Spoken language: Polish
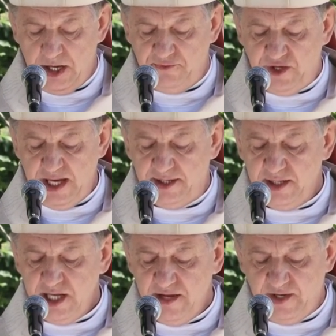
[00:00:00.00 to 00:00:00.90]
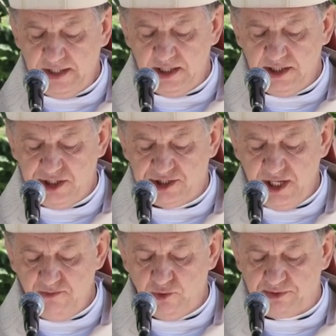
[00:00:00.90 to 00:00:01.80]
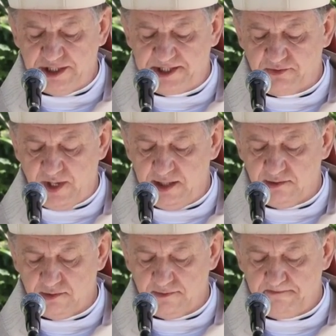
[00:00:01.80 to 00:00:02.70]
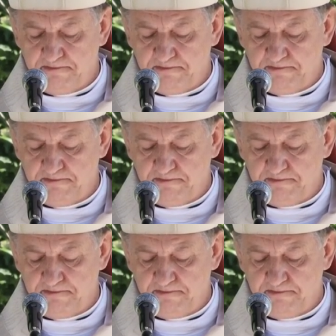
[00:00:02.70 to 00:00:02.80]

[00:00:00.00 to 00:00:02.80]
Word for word: Wierny ewangelicznemu przesłaniu,